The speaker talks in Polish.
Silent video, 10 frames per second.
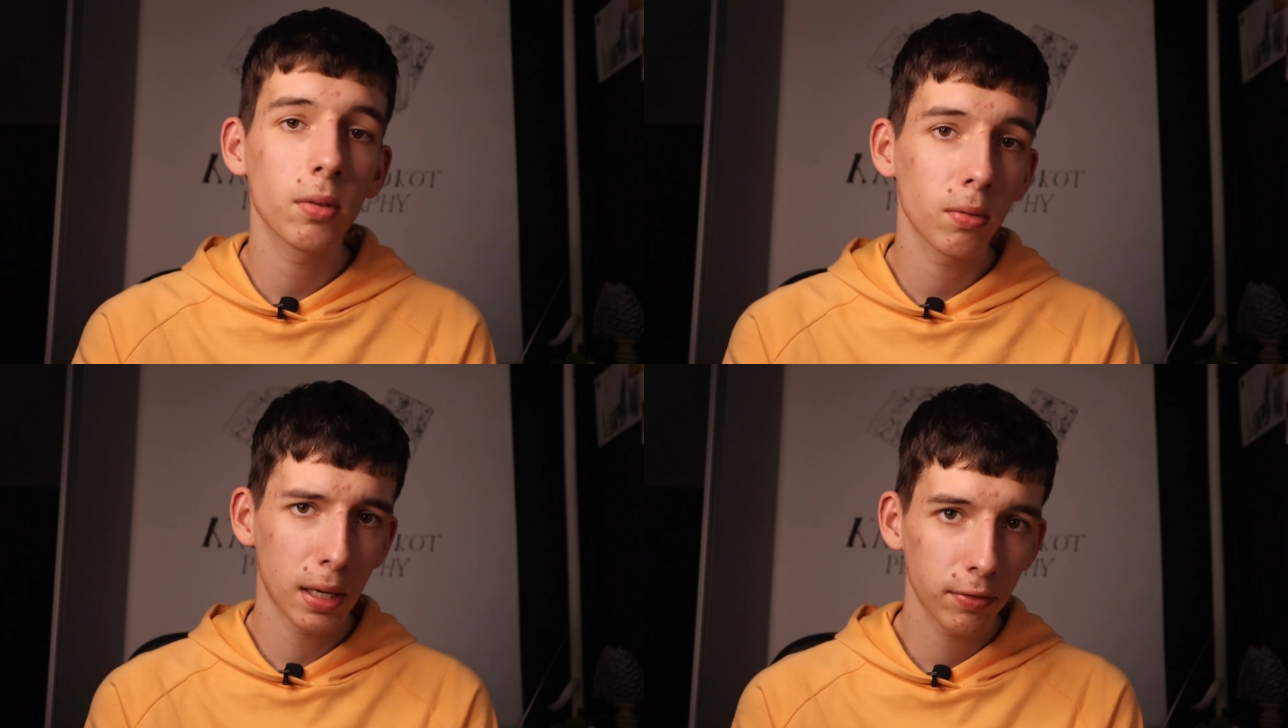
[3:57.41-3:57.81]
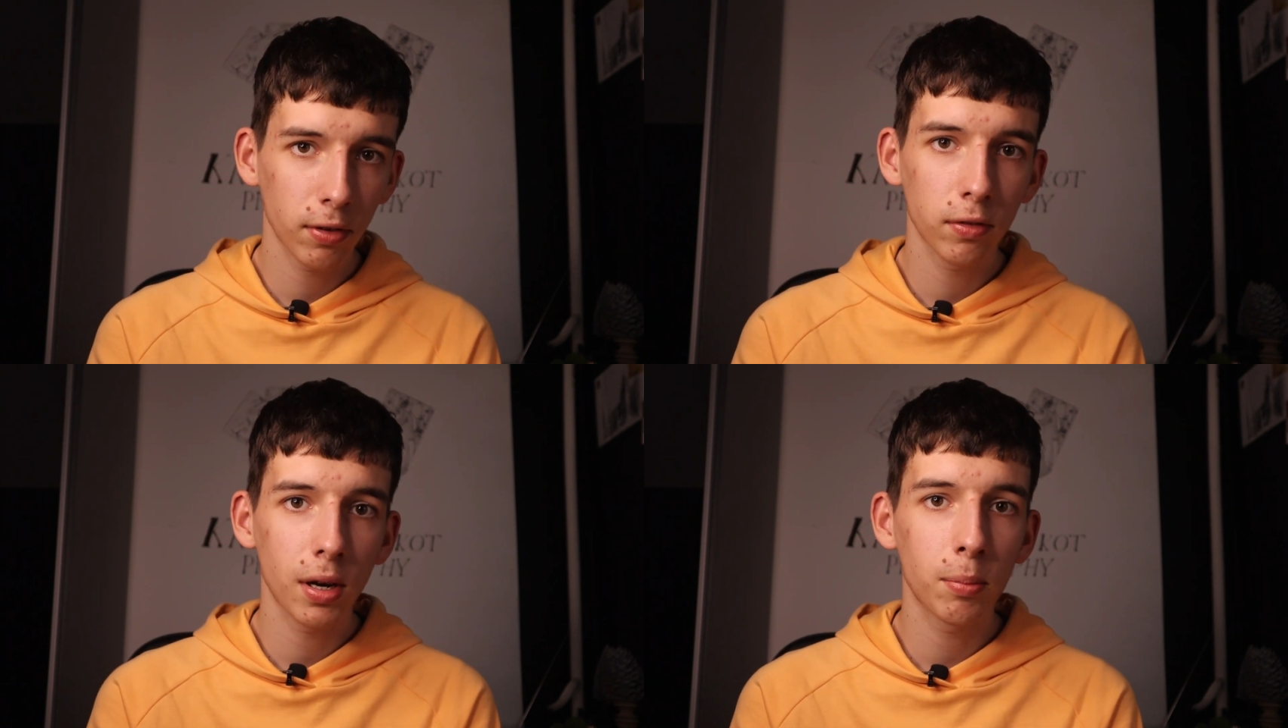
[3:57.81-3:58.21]

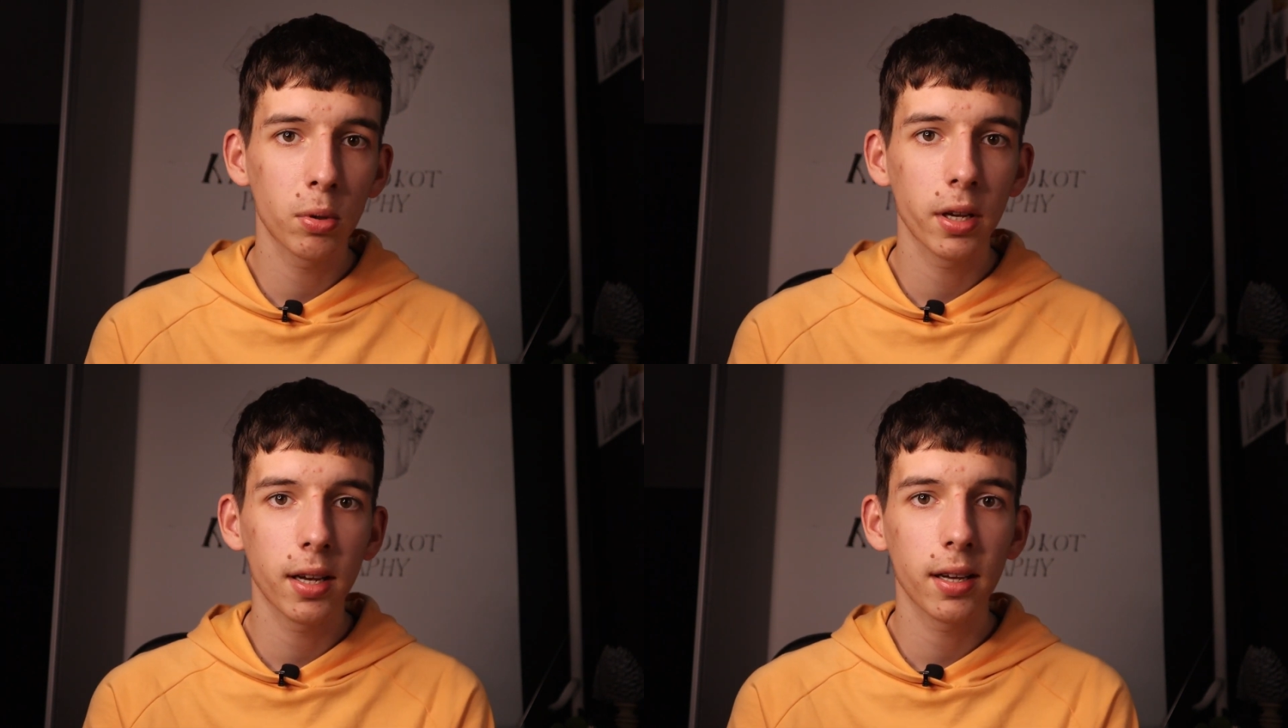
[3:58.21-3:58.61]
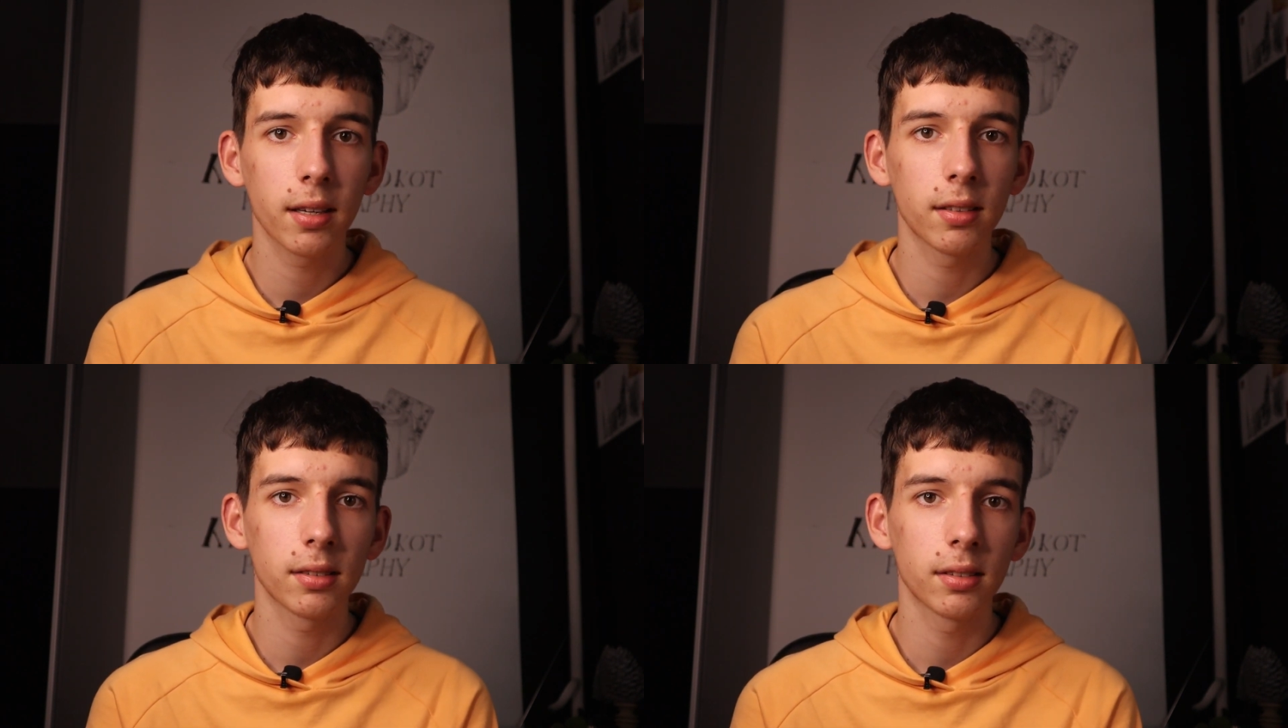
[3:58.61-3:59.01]
łatwo
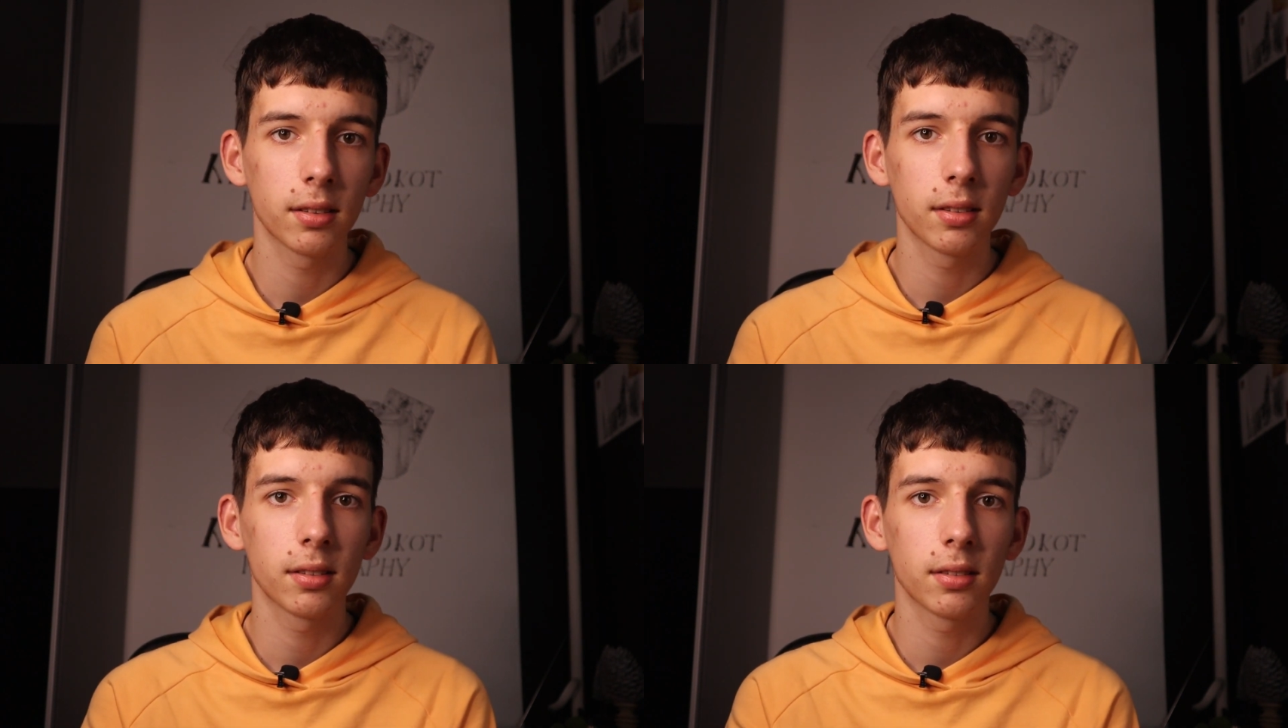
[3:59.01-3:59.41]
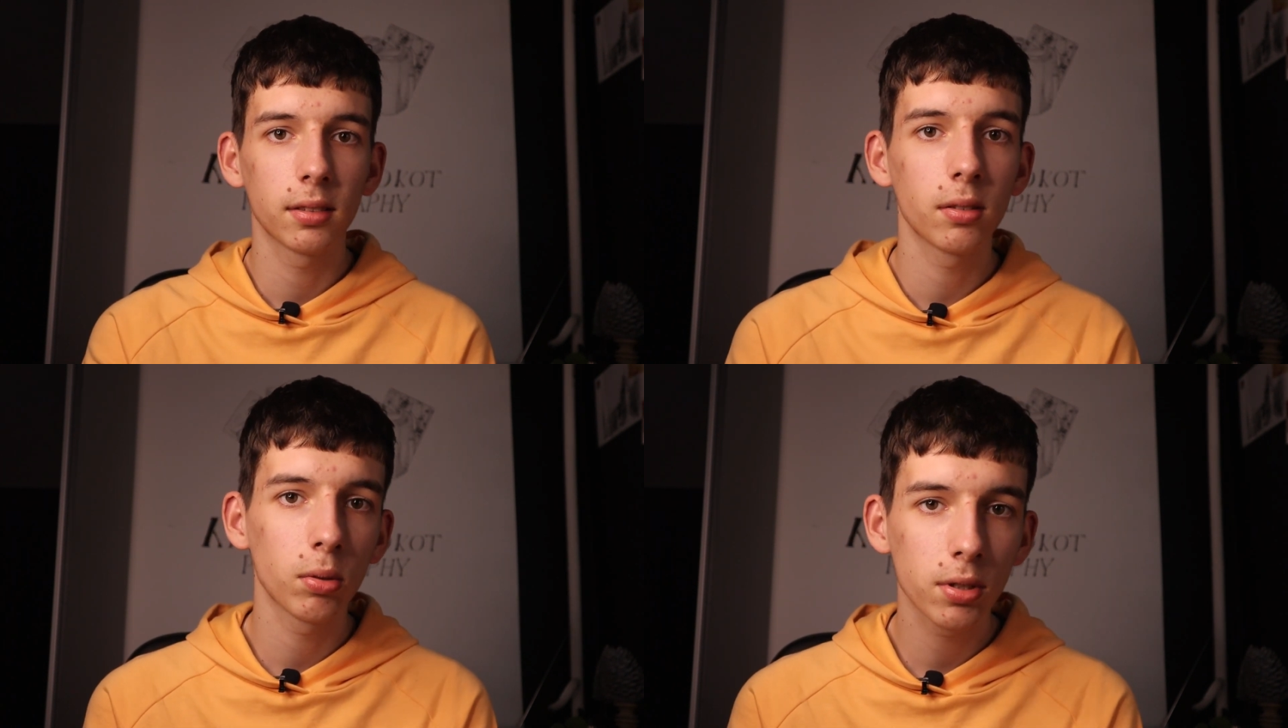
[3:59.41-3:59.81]
wyłapuje
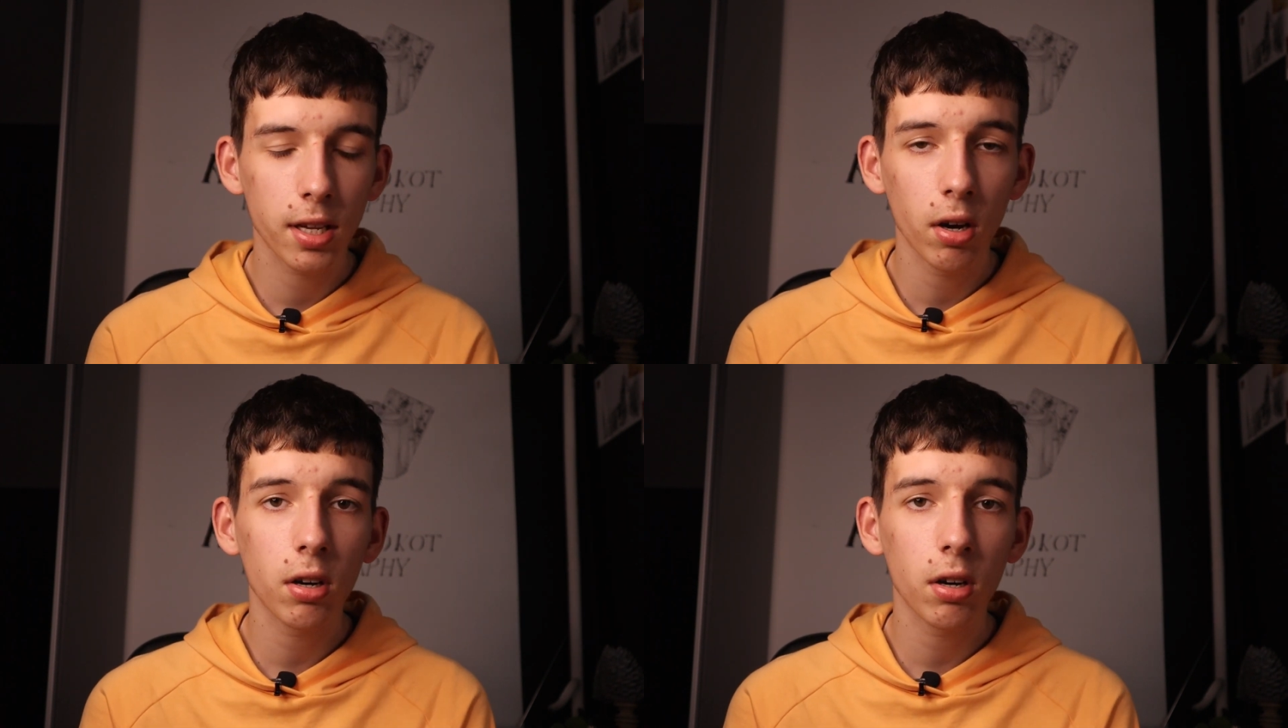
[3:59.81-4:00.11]
yy, ludzkie